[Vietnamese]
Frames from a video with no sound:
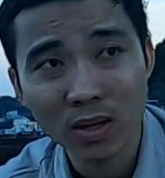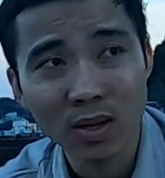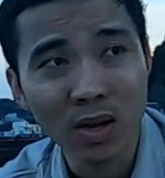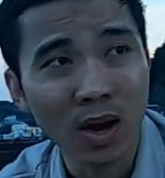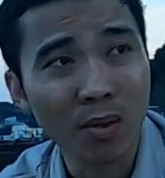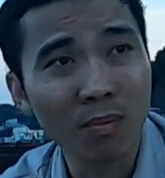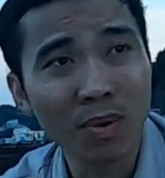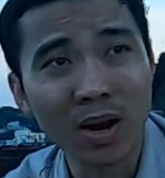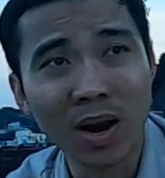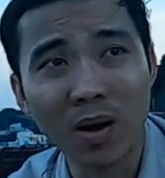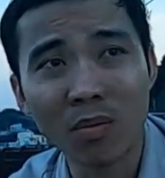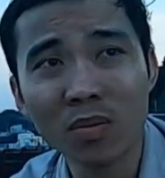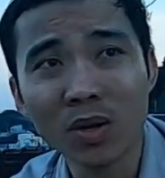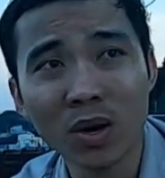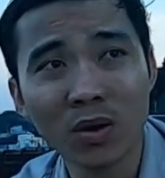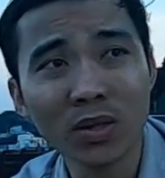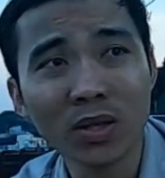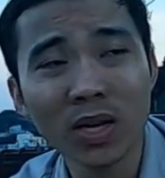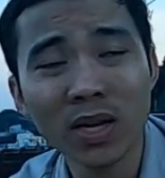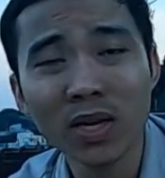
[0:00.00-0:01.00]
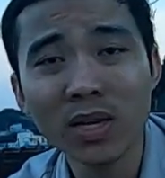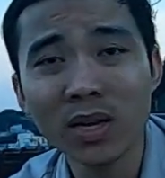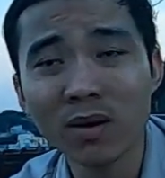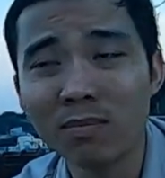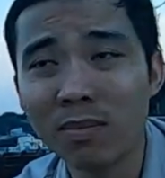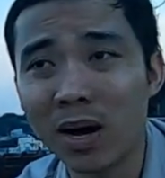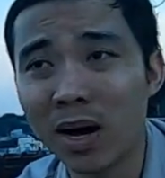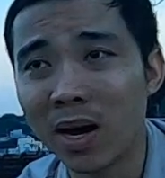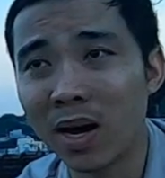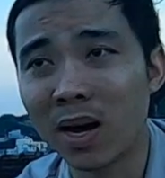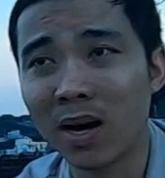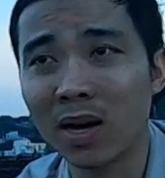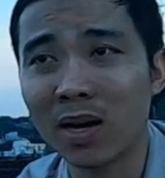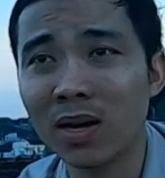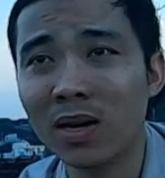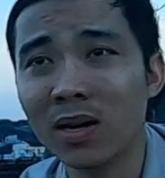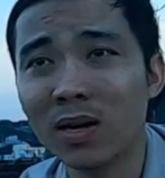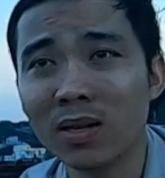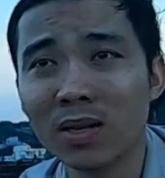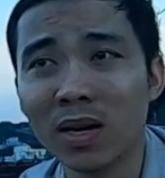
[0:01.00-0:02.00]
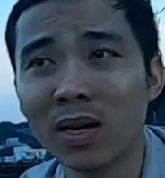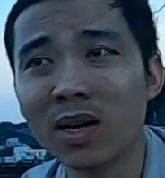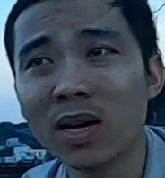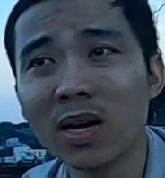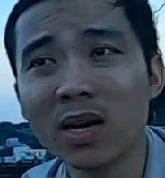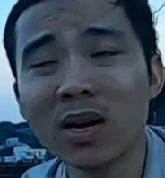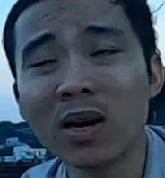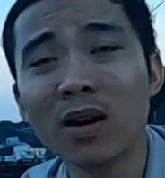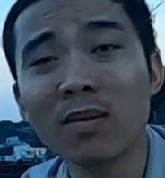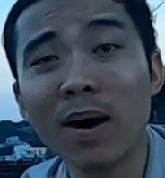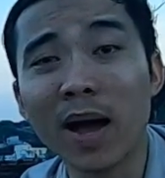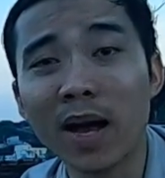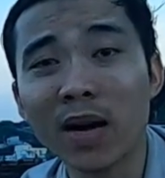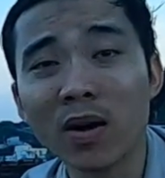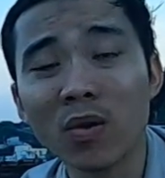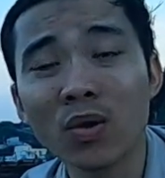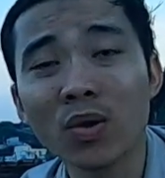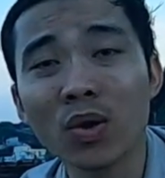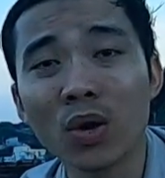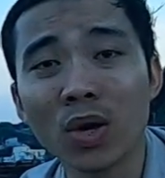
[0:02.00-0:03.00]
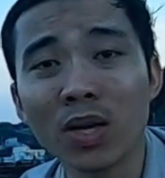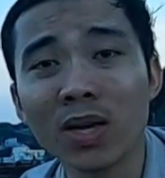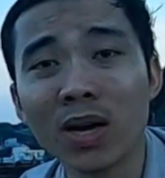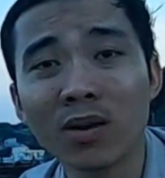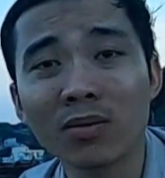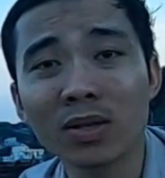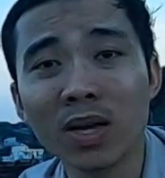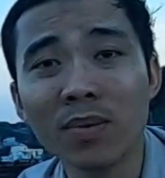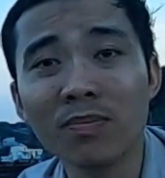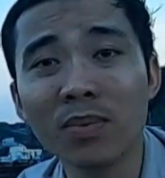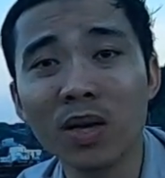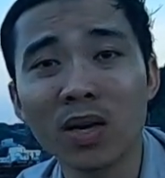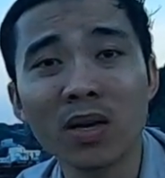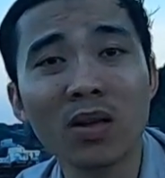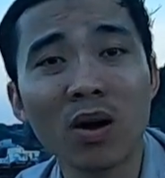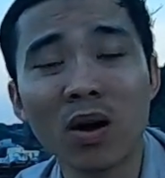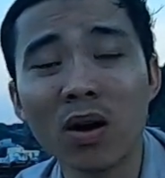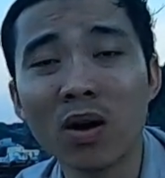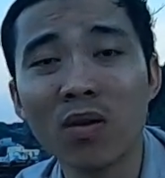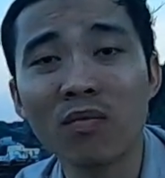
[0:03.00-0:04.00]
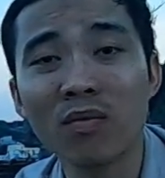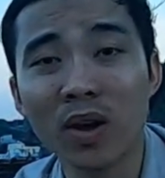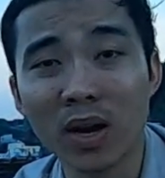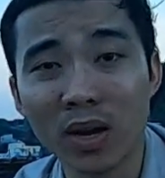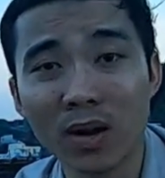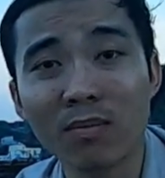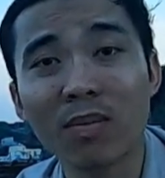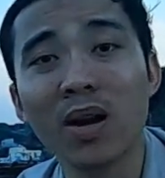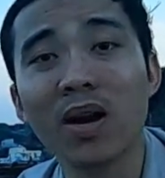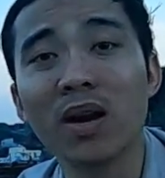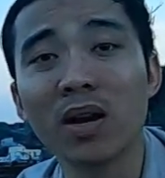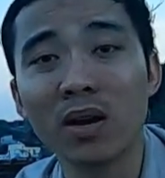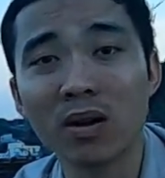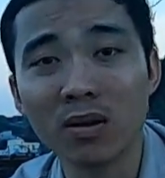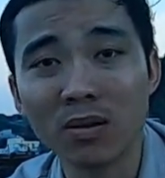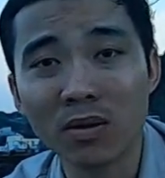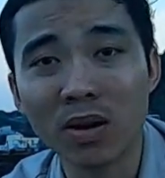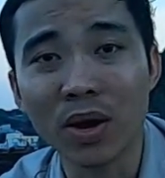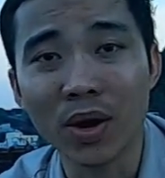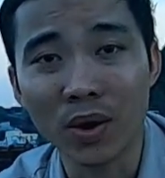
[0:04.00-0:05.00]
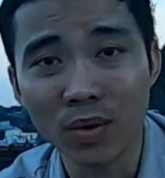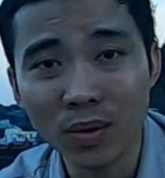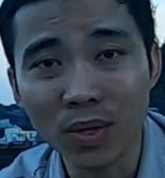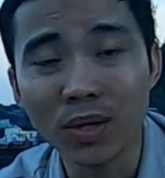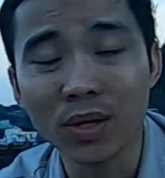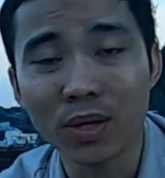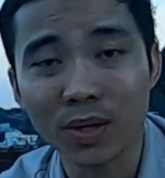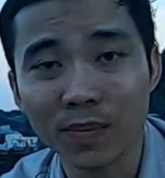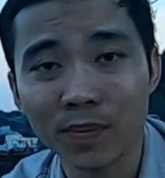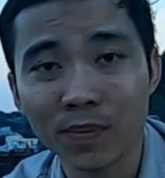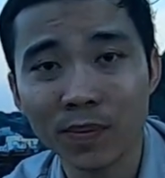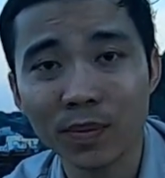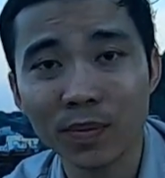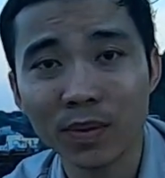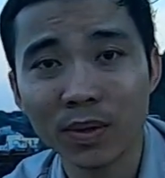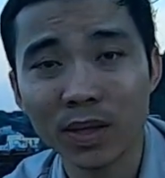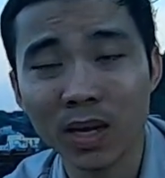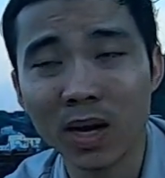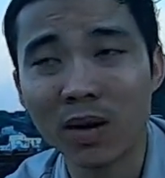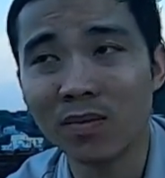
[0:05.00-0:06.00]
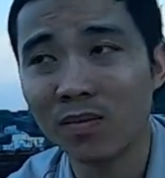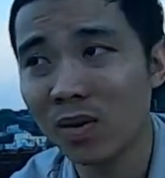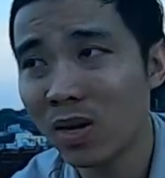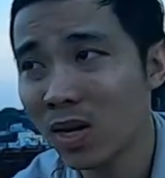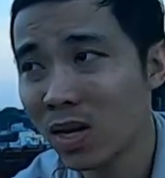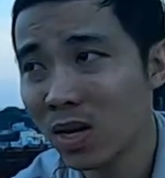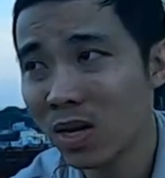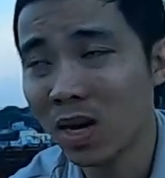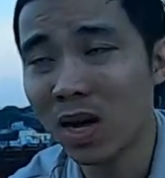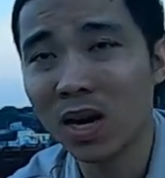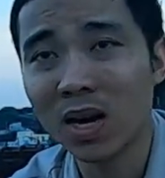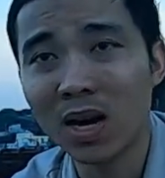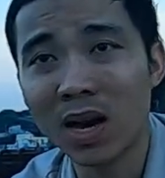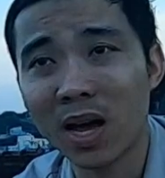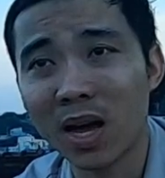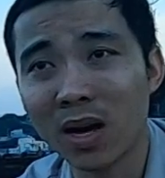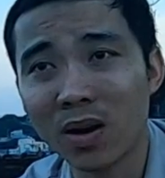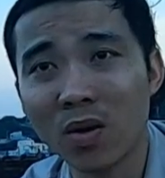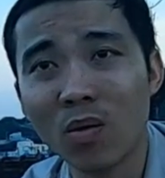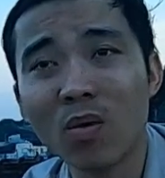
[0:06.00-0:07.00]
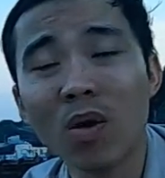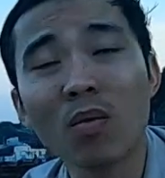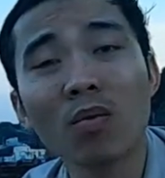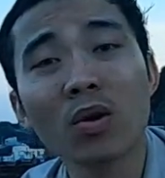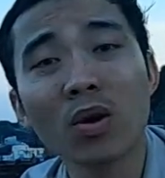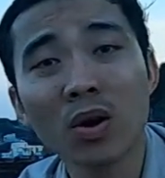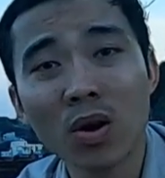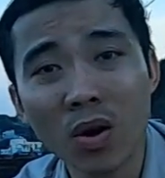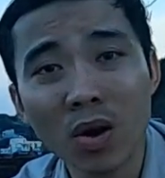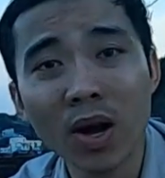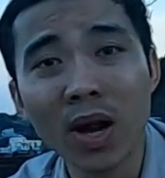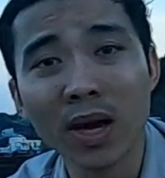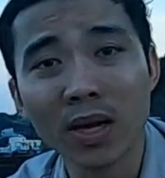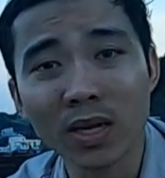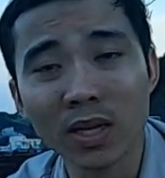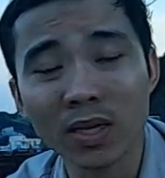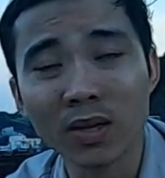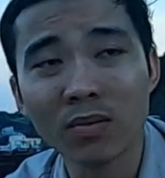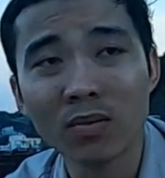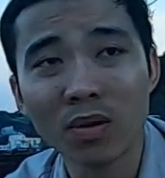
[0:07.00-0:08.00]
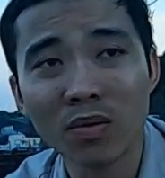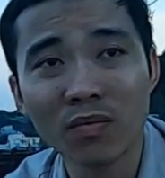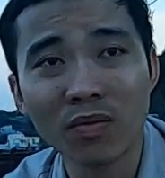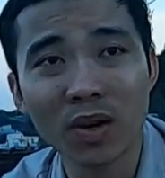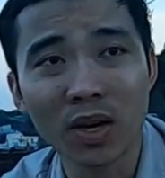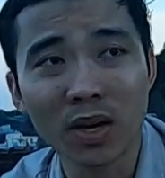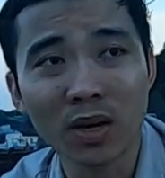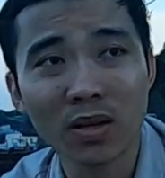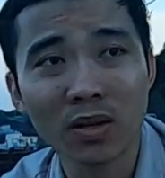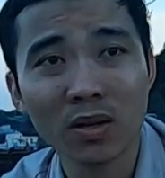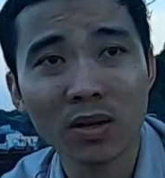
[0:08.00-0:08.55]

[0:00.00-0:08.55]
mình không có giỏi tiếng nhưng mà những cái cơ bản nói chuyện giao tiếp chỉ rõ công việc là mình hiểu được đó không nên là cũng không có khó khăn gì trong công việc